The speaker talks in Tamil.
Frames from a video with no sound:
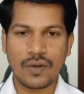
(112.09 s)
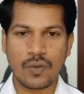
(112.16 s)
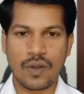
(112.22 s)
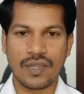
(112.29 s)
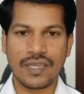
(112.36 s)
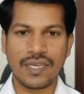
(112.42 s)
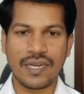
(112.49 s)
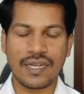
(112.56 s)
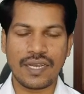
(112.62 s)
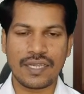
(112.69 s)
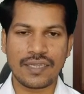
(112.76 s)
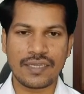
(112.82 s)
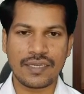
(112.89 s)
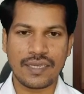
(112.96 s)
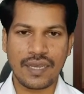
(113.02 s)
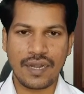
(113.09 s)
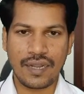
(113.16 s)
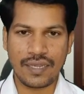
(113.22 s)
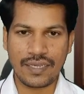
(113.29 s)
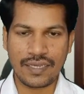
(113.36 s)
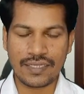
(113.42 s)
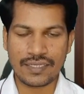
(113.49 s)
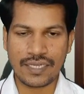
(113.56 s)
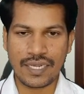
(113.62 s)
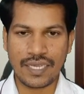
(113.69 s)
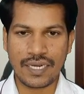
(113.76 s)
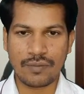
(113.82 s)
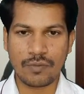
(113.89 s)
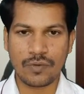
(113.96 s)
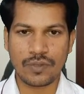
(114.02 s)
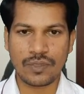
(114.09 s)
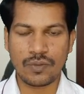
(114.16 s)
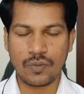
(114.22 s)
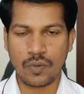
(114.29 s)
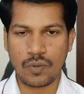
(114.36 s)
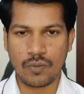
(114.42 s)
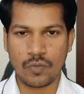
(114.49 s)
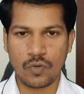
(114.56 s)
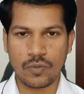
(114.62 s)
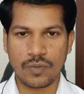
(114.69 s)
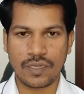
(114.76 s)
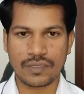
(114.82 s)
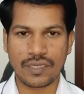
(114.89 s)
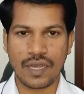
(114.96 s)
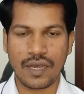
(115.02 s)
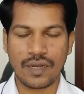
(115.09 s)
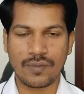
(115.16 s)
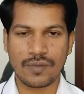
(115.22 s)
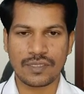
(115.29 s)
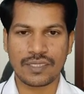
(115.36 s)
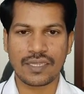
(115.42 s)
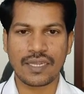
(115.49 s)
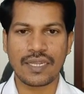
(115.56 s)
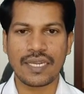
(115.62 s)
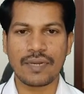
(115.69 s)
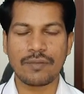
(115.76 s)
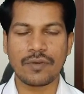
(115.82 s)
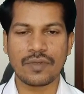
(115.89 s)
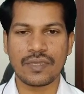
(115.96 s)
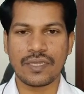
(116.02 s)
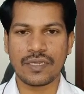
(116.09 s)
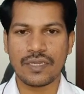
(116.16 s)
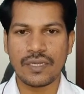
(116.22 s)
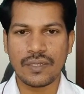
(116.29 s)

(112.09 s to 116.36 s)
குழந்தைங்களுக்கு அந்த இயர்லி ஏஜ்லேயே நம்ம வந்து ஒரு மூணு மாதம் ஆறு மாதத்துலேயே நம்ம இந்த